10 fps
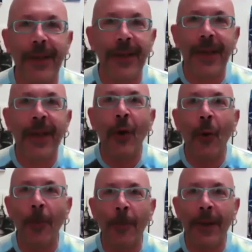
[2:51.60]
e
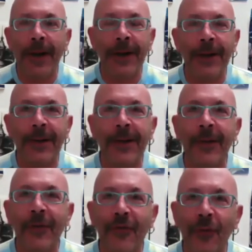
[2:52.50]
l'ombra
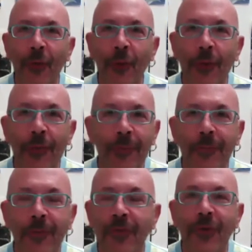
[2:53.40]
sono
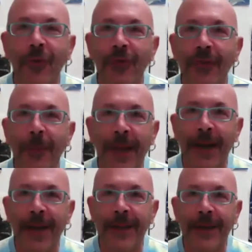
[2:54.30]
non sono
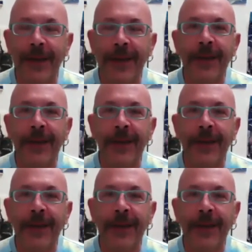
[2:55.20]
separate,